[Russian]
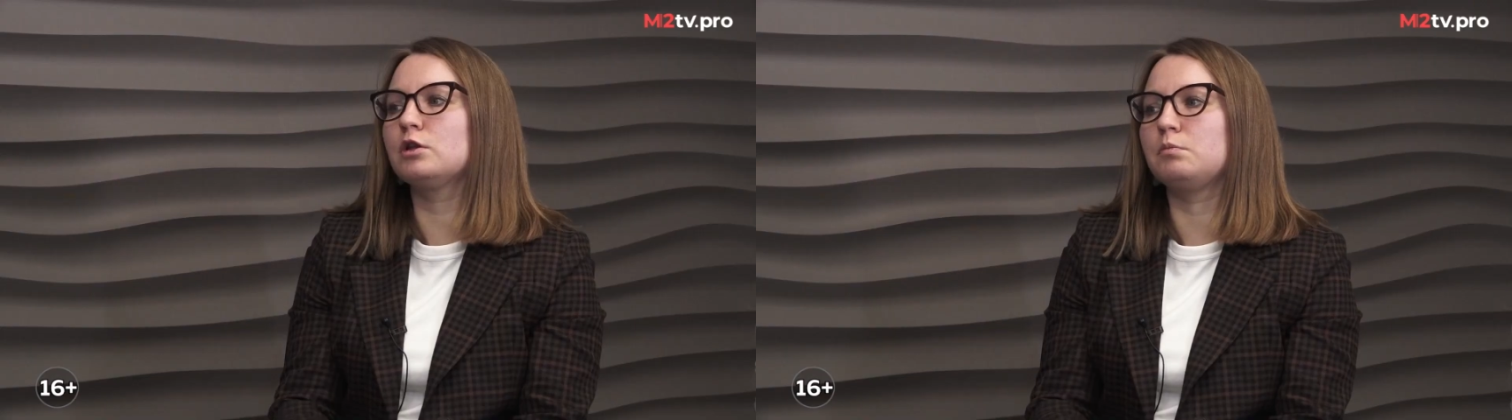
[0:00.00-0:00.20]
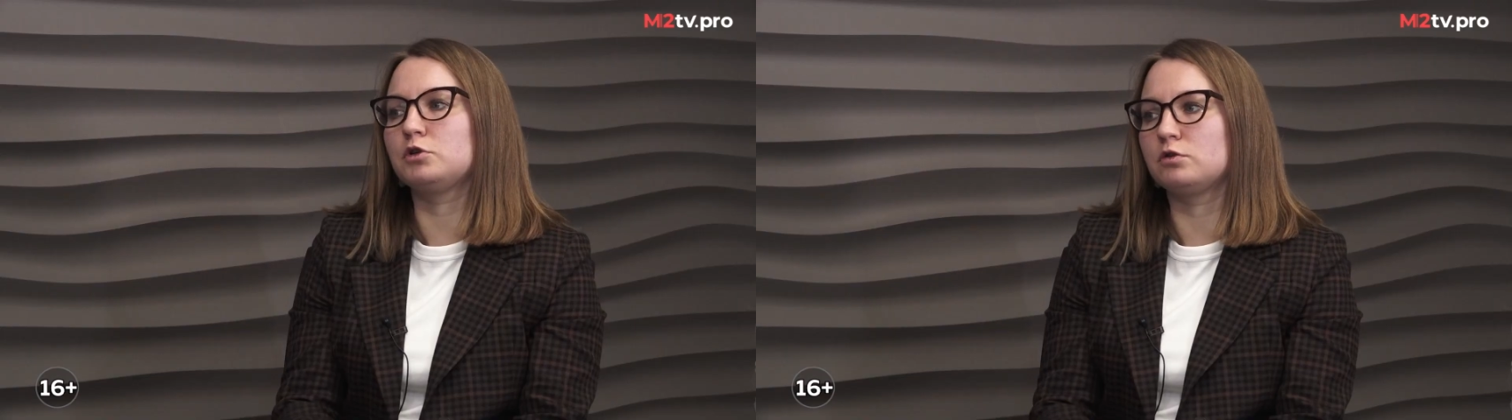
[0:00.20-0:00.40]
и
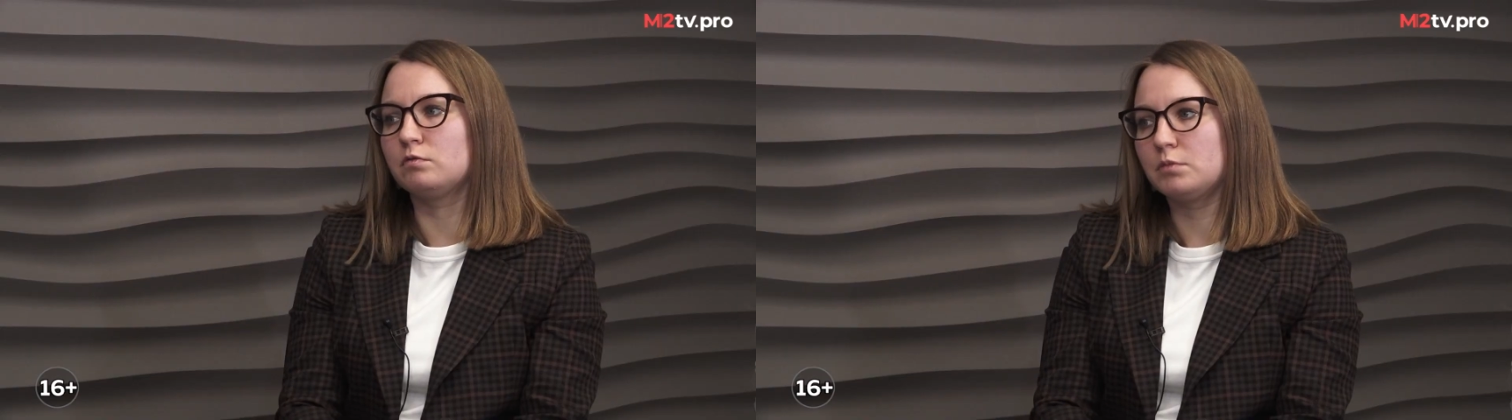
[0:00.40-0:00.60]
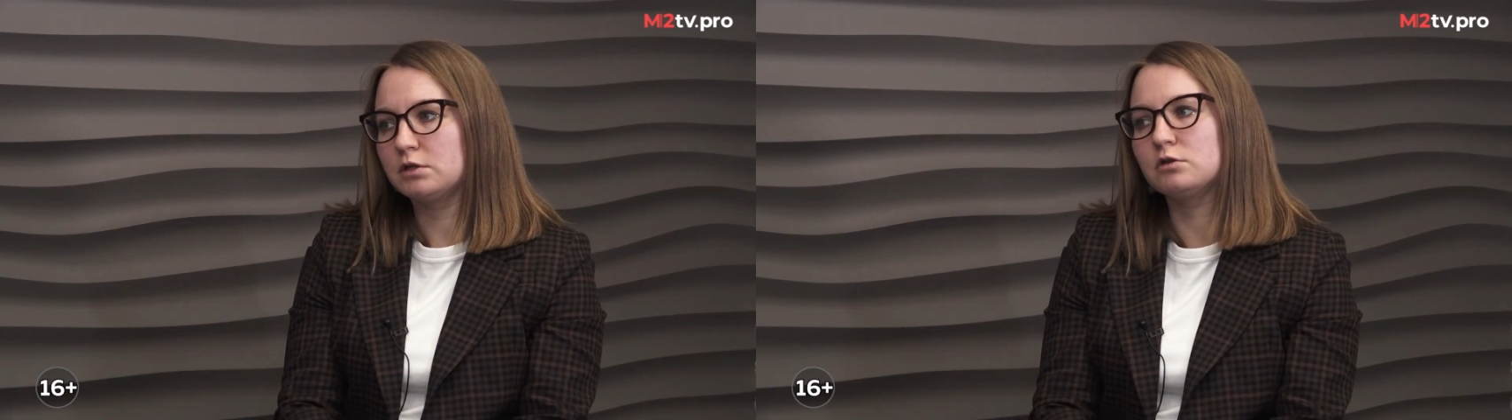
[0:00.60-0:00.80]

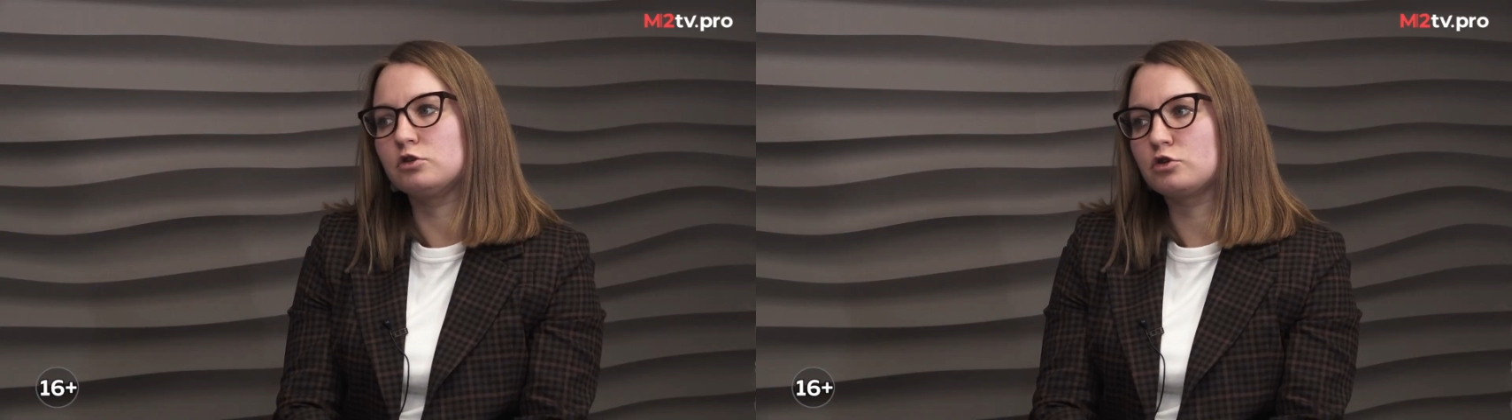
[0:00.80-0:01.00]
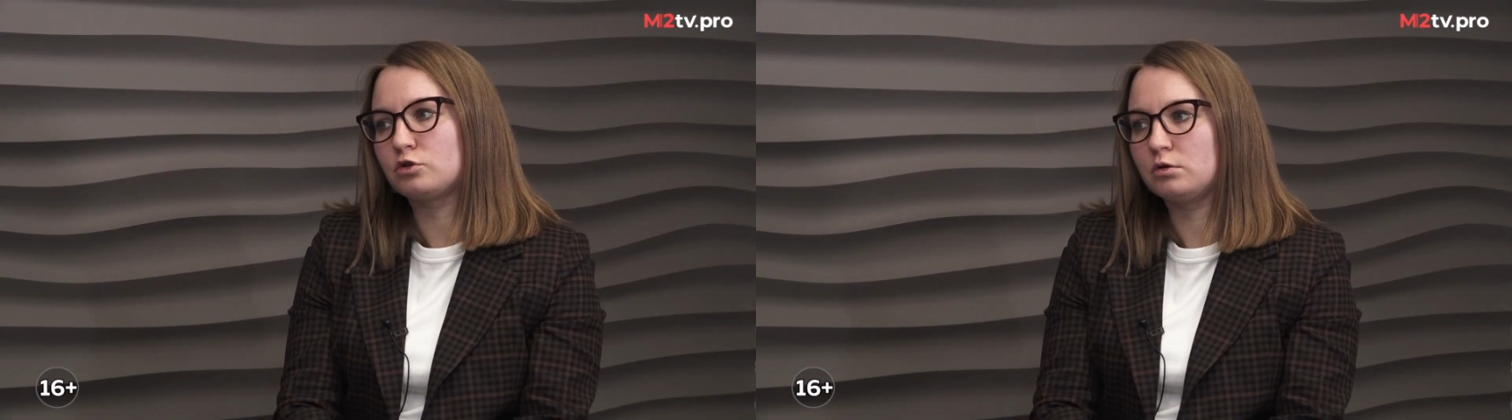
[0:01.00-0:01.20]
напишем в
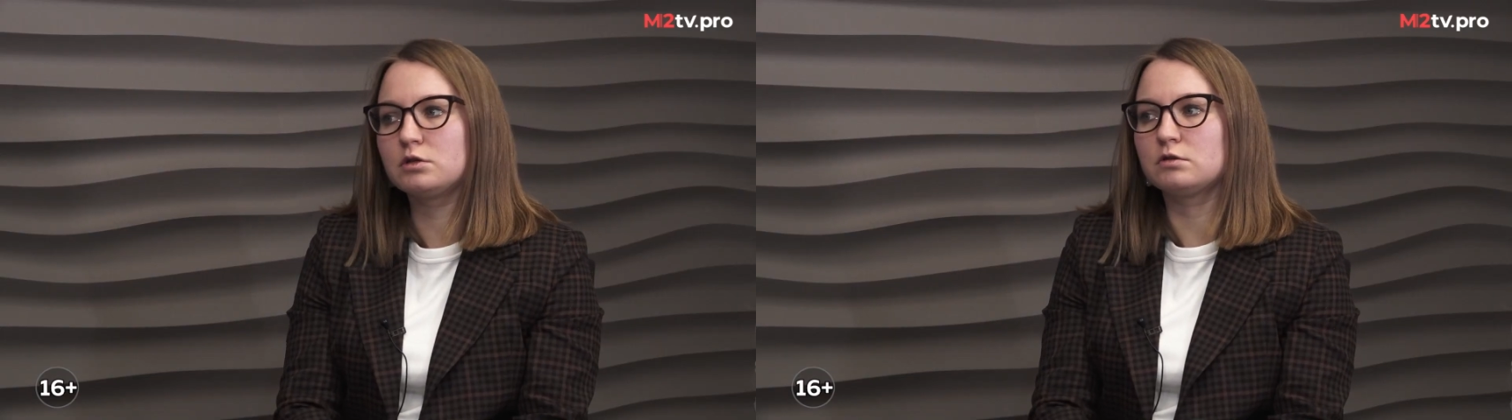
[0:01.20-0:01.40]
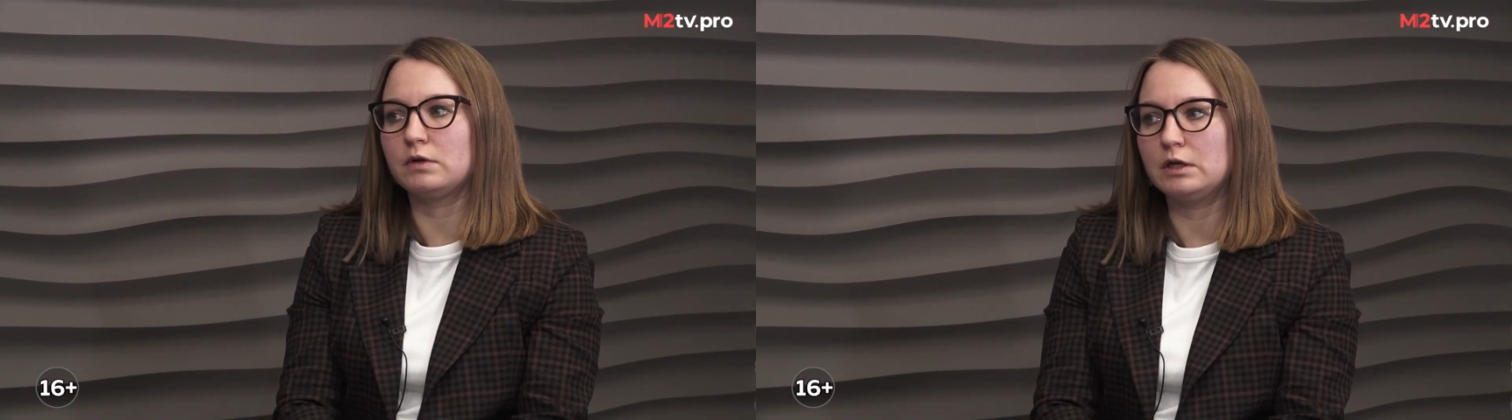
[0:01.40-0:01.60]
мессенджер, что
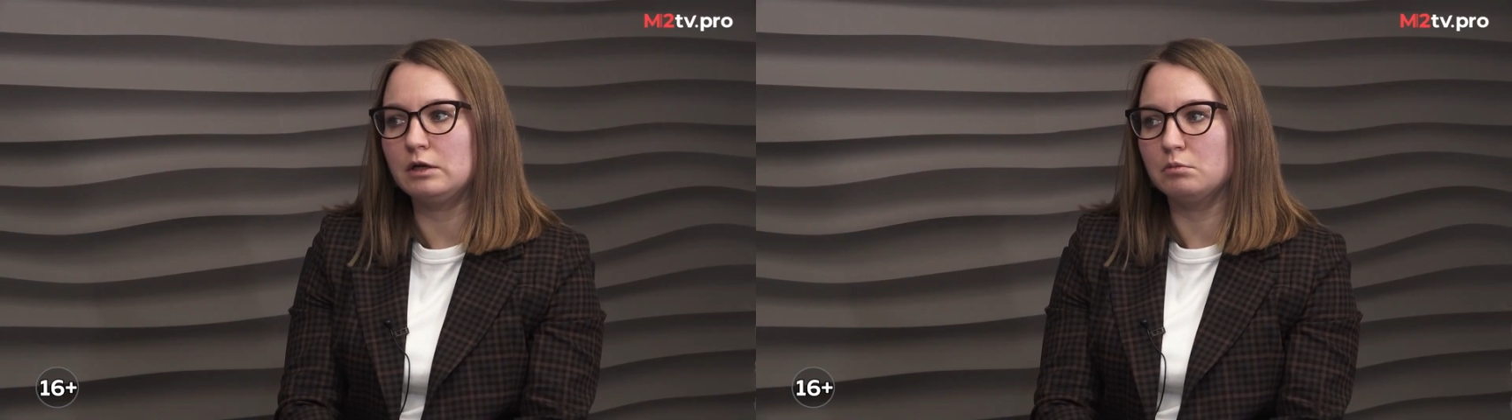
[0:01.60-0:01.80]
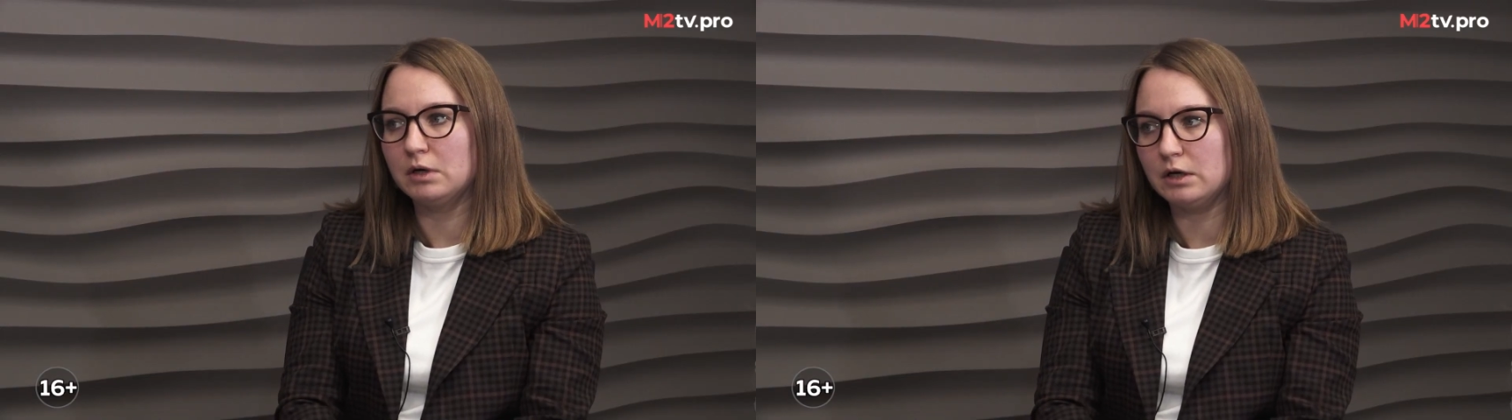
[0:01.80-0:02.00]
это
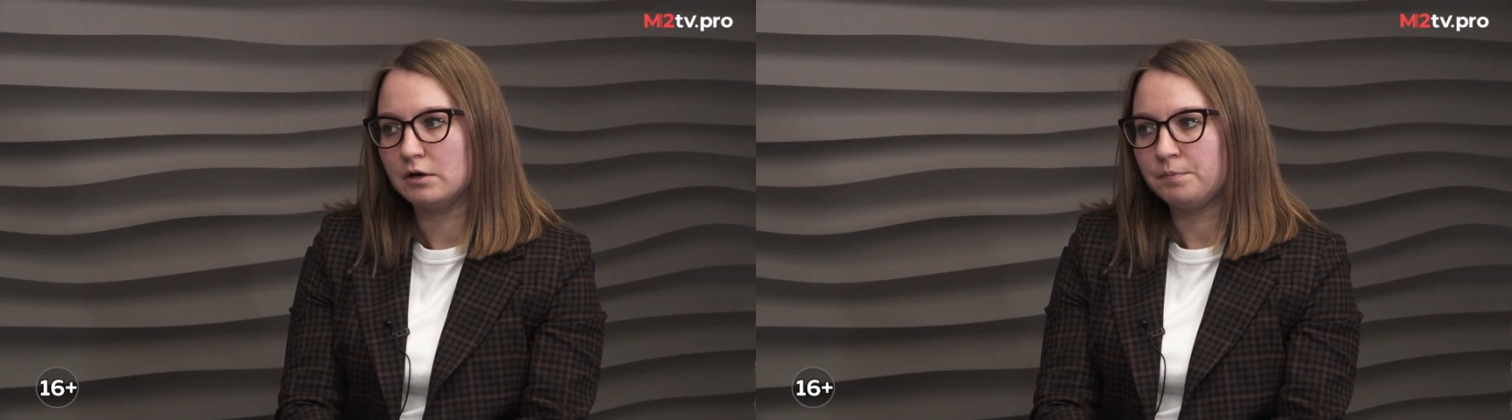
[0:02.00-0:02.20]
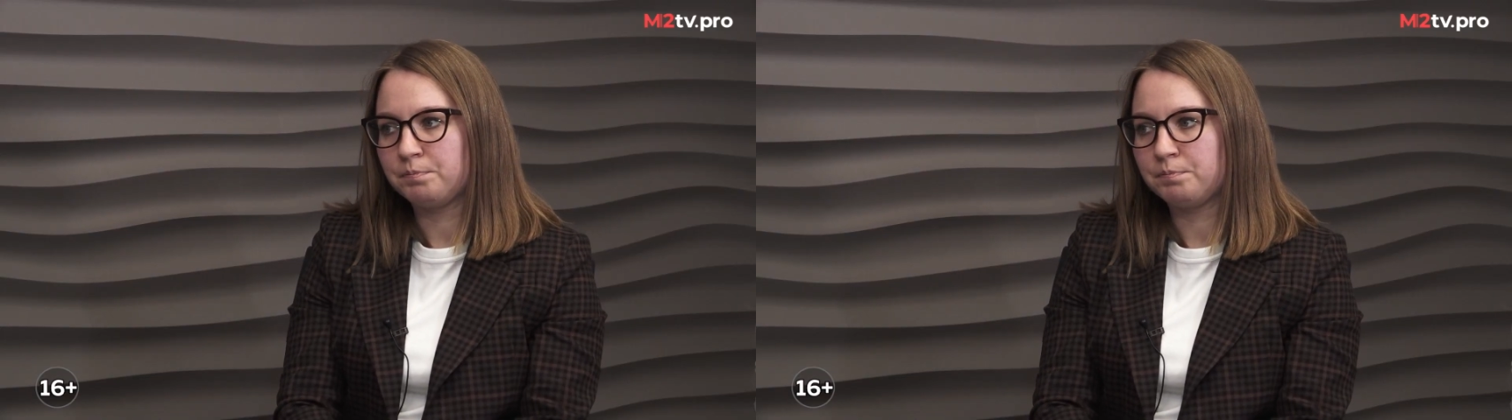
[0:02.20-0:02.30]
звонили мы